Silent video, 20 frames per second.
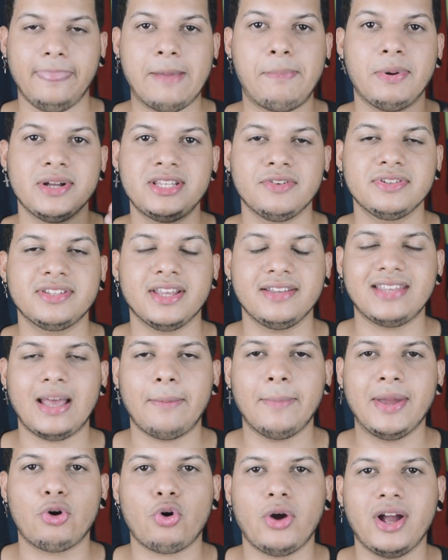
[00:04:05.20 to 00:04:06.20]
Depois de você
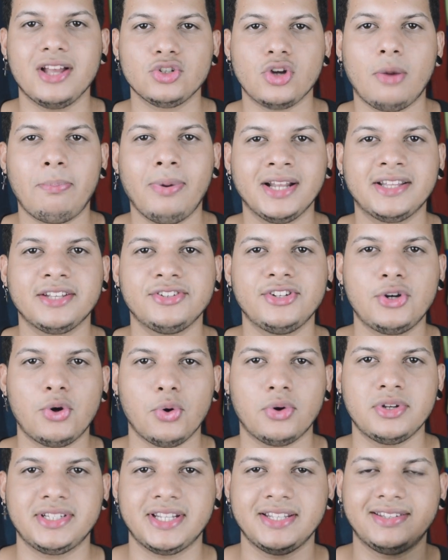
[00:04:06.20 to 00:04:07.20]
saber qual é a sua paleta de
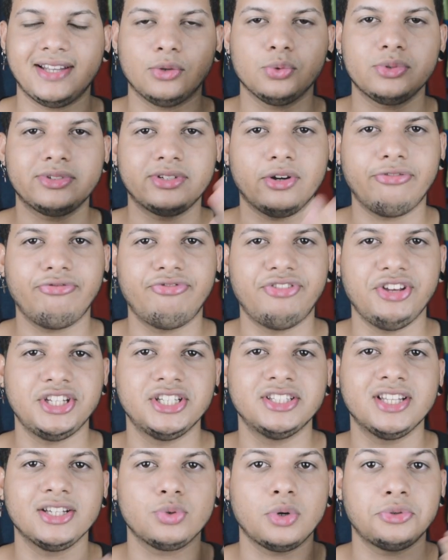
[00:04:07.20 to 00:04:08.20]
cores que tá no seu
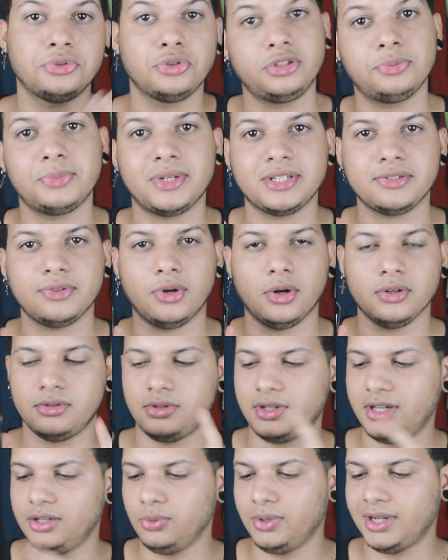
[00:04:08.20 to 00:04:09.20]
feed das suas últimas
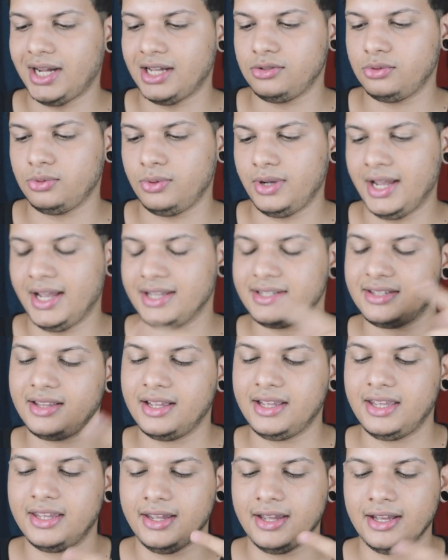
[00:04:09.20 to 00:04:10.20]
fotos, que no caso é essa
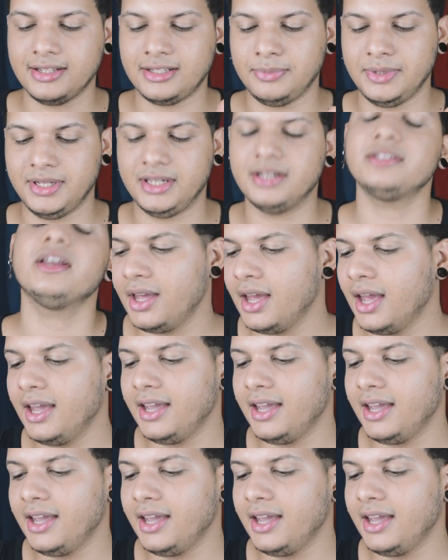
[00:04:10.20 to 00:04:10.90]
daqui, as minhas.